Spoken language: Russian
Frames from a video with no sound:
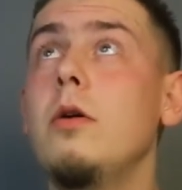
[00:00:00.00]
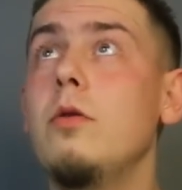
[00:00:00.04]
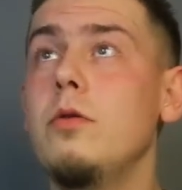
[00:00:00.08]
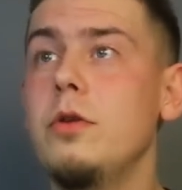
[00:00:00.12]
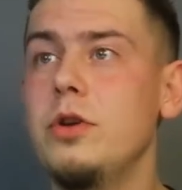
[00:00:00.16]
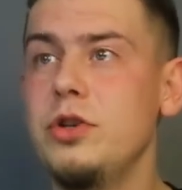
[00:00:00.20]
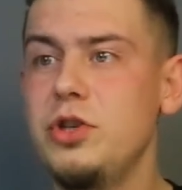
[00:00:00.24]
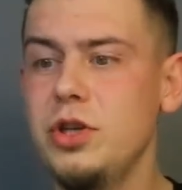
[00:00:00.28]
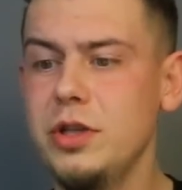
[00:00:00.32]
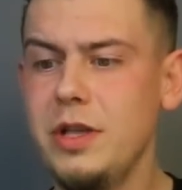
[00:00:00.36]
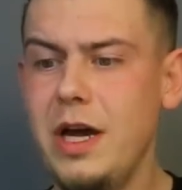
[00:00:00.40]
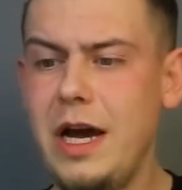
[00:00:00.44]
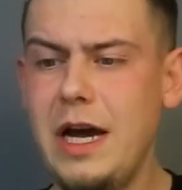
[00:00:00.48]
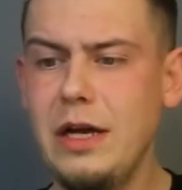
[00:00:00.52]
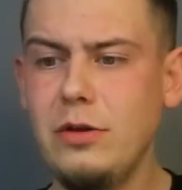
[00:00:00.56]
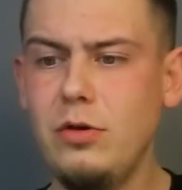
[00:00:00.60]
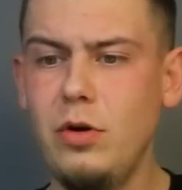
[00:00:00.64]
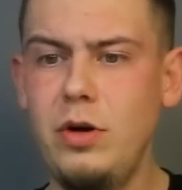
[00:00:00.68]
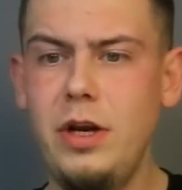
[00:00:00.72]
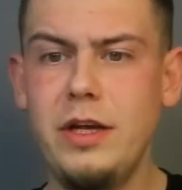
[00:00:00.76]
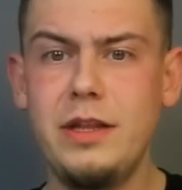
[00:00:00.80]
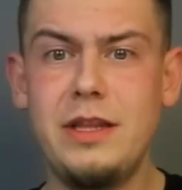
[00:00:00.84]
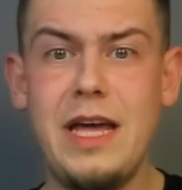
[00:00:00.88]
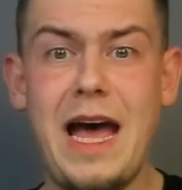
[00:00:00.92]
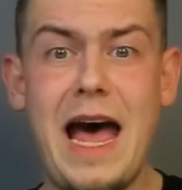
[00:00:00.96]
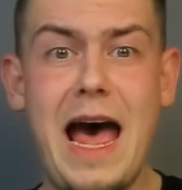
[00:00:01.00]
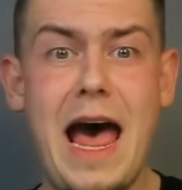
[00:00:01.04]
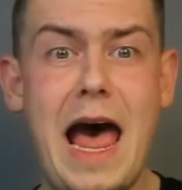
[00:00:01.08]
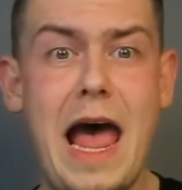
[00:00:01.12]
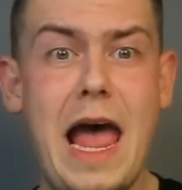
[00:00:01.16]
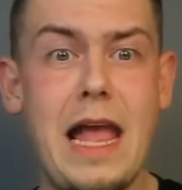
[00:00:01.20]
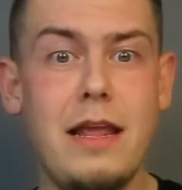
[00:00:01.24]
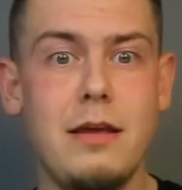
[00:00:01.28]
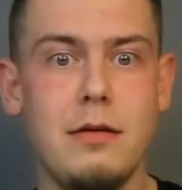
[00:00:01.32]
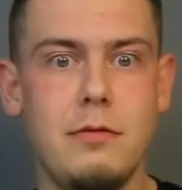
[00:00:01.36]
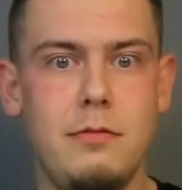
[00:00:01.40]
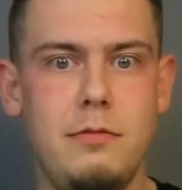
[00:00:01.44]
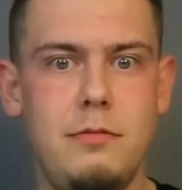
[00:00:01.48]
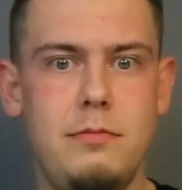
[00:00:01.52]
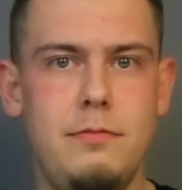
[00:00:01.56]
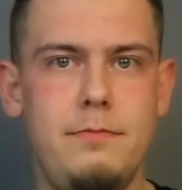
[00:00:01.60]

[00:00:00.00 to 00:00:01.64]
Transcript: он начинает улетать!